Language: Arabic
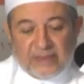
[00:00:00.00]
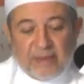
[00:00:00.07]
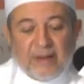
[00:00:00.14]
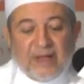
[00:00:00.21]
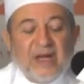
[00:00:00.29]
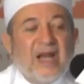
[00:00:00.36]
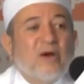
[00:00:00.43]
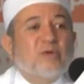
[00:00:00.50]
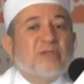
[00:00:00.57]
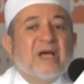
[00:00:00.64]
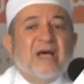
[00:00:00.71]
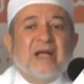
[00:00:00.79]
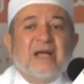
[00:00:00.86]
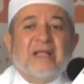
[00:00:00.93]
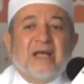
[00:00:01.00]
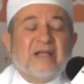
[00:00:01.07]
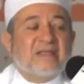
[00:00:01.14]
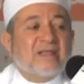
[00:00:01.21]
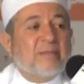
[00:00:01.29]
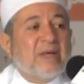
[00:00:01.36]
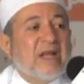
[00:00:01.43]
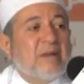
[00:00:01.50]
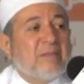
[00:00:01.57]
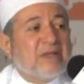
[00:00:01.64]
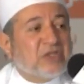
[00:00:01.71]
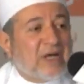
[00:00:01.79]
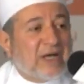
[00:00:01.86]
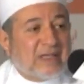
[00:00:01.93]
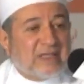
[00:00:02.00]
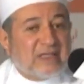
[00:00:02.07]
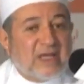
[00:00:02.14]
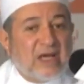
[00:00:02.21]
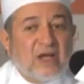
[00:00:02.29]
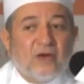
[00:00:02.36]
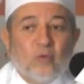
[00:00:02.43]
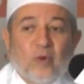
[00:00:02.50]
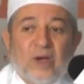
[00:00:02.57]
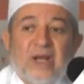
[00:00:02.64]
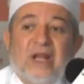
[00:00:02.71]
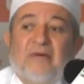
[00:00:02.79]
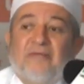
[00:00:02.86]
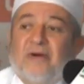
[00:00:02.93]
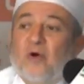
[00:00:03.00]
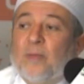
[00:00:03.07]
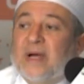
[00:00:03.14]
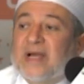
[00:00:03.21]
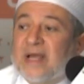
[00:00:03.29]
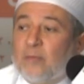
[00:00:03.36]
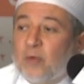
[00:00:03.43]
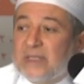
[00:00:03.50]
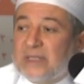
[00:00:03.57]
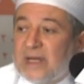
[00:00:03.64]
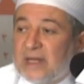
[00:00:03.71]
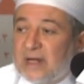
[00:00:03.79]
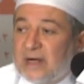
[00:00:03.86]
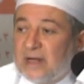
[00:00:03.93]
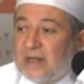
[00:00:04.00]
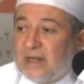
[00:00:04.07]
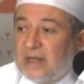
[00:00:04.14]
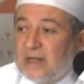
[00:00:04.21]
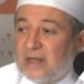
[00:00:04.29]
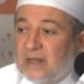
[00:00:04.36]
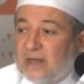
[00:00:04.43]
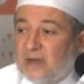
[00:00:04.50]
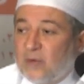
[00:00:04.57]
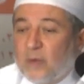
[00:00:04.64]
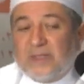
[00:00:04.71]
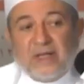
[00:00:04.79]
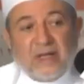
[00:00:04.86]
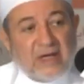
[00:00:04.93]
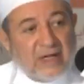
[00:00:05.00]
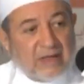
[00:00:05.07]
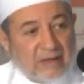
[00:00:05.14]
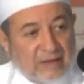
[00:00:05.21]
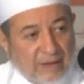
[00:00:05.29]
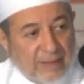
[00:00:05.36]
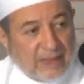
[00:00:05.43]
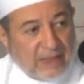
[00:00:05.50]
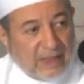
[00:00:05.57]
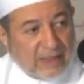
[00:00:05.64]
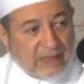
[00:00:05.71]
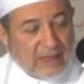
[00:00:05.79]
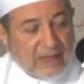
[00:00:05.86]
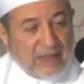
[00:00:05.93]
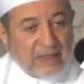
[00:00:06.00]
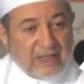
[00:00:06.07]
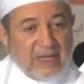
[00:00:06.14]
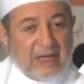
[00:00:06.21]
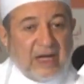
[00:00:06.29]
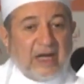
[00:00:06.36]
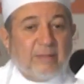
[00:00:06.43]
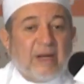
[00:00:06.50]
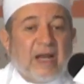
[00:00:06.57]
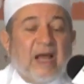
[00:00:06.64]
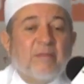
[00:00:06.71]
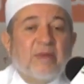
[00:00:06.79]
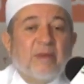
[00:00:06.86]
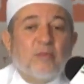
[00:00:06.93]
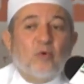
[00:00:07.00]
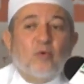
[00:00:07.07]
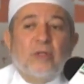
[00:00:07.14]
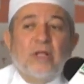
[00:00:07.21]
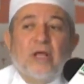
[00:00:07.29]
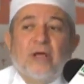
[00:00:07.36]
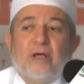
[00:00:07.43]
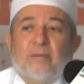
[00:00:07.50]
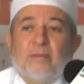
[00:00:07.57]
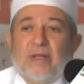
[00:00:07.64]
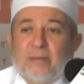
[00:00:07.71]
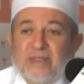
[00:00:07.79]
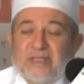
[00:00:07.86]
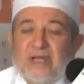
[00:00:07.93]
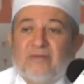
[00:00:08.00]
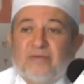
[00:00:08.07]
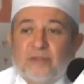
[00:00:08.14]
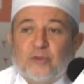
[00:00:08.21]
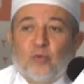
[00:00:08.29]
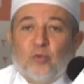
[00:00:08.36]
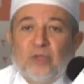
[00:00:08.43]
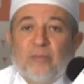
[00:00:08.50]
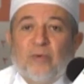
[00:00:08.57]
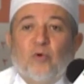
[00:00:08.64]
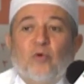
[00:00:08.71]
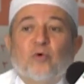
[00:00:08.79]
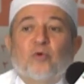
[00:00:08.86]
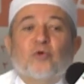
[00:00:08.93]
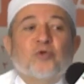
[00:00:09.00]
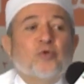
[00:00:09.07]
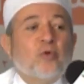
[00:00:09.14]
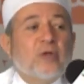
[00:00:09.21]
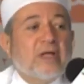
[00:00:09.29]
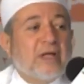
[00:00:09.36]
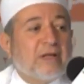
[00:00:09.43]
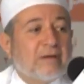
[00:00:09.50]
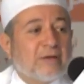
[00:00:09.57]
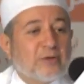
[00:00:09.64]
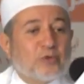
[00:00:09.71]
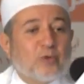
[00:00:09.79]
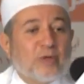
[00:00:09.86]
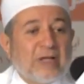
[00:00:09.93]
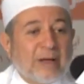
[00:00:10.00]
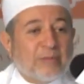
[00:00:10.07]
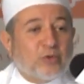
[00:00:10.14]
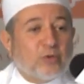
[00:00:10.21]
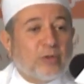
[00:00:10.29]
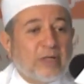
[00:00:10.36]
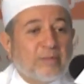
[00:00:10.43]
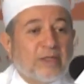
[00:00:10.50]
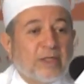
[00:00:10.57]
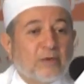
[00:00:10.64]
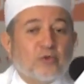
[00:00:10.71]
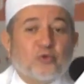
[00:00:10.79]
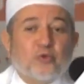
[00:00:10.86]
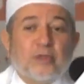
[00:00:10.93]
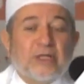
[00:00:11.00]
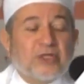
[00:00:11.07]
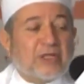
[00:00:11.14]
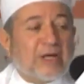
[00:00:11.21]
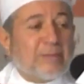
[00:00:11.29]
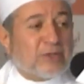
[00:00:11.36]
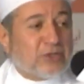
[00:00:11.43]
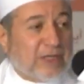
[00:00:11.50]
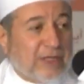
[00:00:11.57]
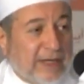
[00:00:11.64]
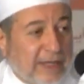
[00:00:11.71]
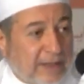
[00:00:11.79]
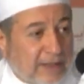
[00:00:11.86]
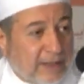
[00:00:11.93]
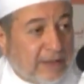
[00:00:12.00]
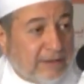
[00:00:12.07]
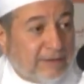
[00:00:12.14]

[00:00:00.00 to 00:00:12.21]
طبعا الأوتار هذا على سبيل المجاز وإلا فهما كم وتار وترين انتبهنا يعني نحن بالعامي بنقول مثلا في السعودية بيقولوا رجولي رجولي عم تؤلمني رجولي ليش كم رجل لك